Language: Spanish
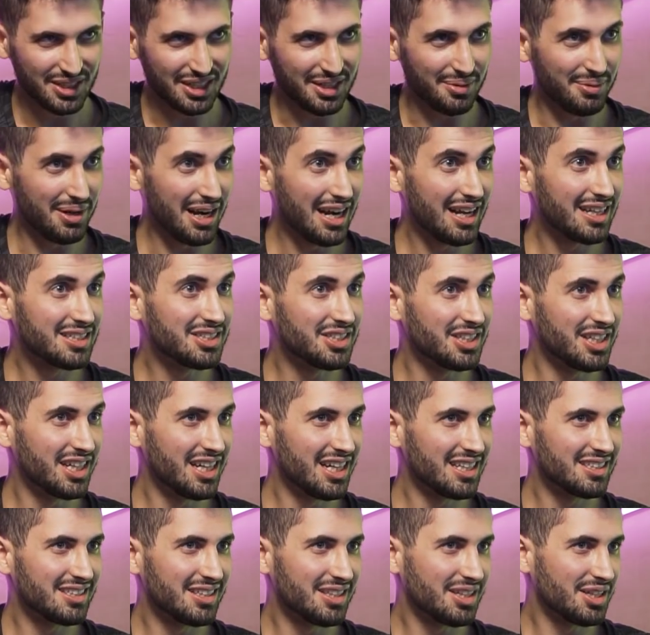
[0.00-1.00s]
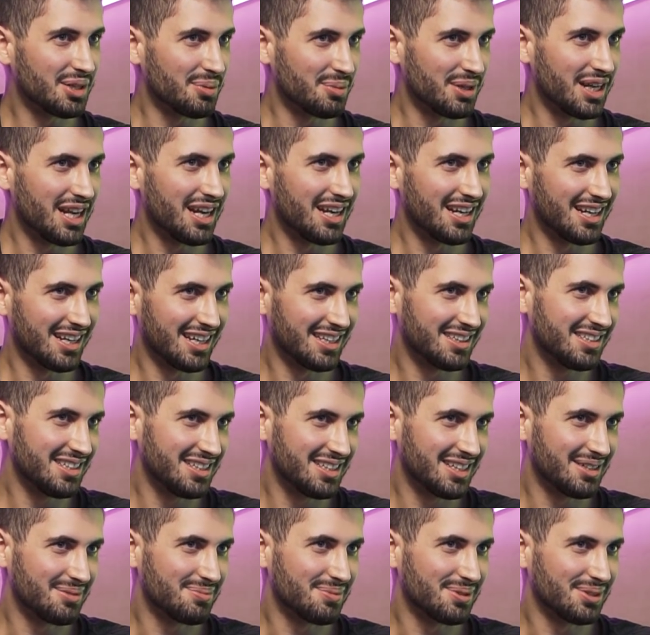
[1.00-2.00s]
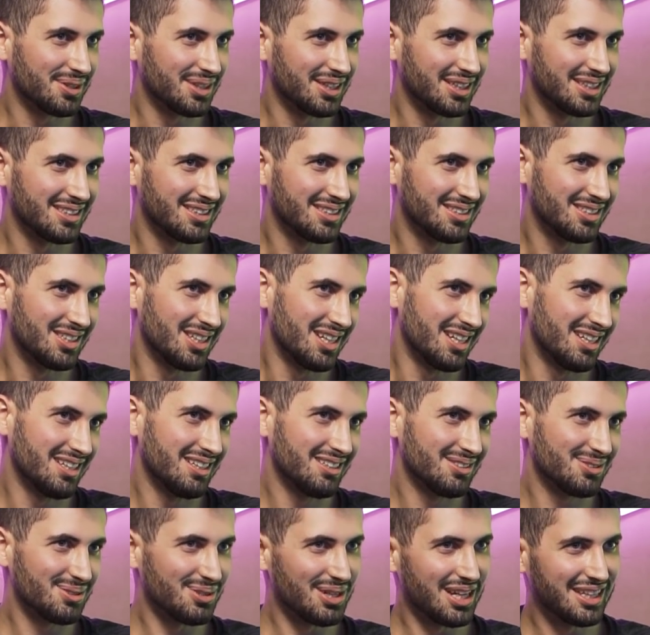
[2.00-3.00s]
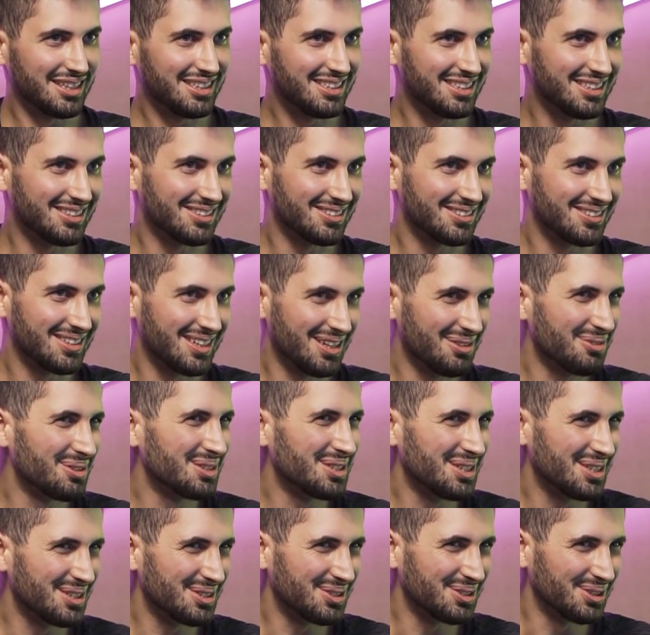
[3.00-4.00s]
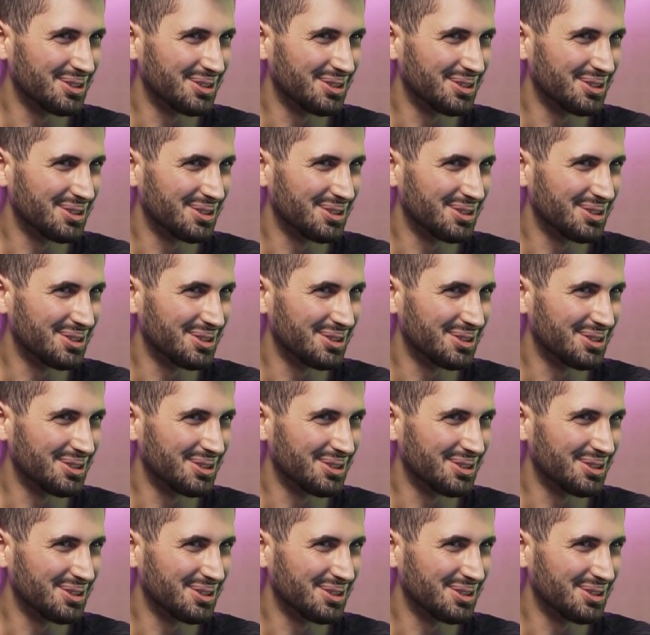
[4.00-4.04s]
Discriminar a las chilenas y discriminar a las latinas, porque chilenas son latinas. no,